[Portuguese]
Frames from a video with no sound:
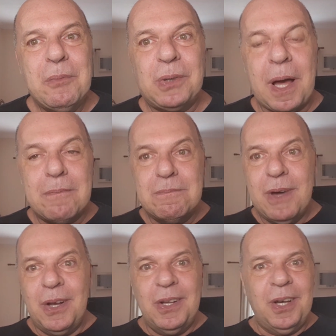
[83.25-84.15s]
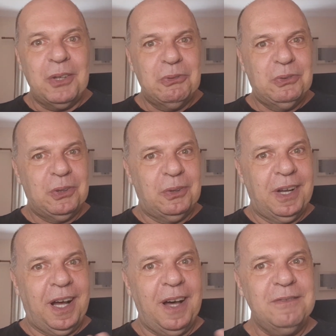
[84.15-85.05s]
Porque a Marilyn
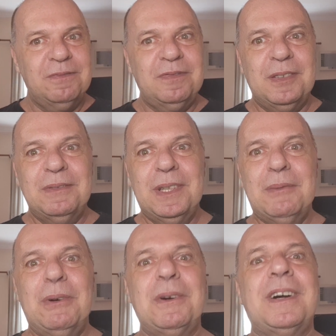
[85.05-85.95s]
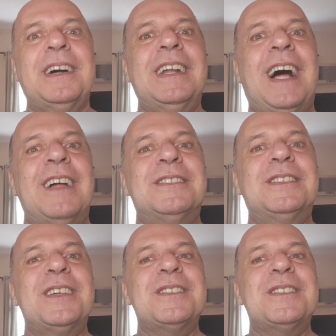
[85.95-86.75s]
adorava um democrata.